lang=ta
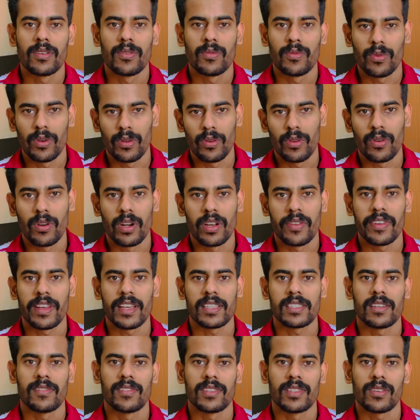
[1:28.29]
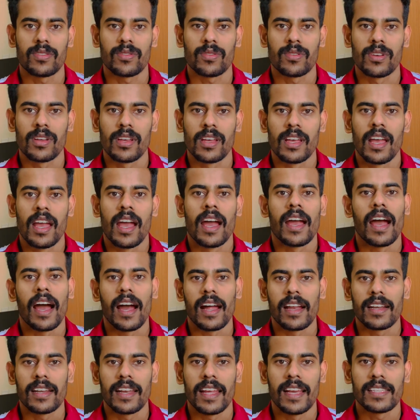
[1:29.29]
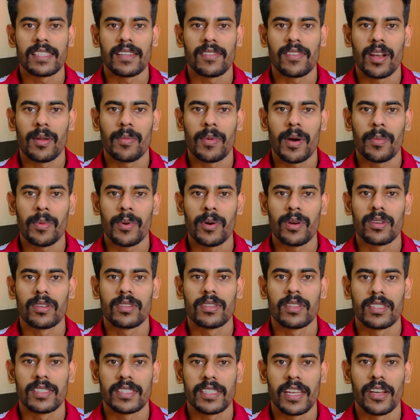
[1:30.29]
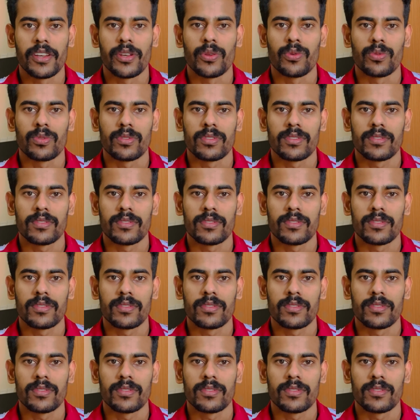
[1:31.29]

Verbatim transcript: உங்களுக்கு ஒரு நோட்டிஃபிகேஷனாக வந்துடும் டே செவனில் பார்ப்போம் ஸ்டே டியூன்